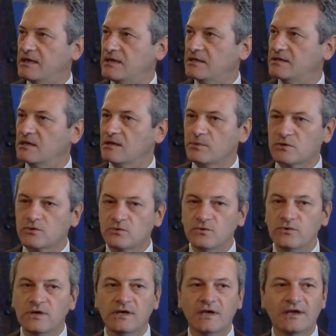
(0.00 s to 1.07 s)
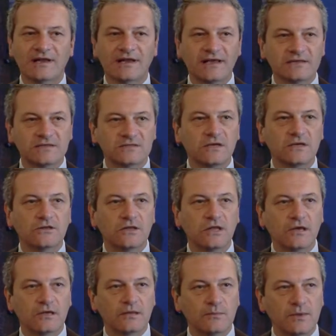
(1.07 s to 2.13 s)
etica, per cui le
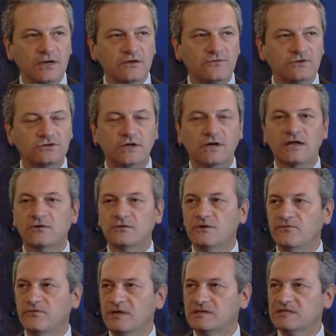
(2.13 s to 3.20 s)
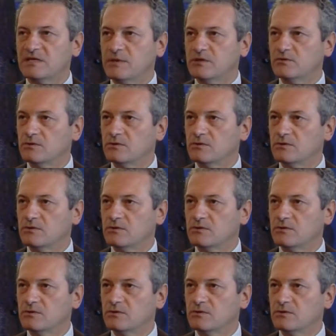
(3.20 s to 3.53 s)
aziende che beneficeranno del finanziamento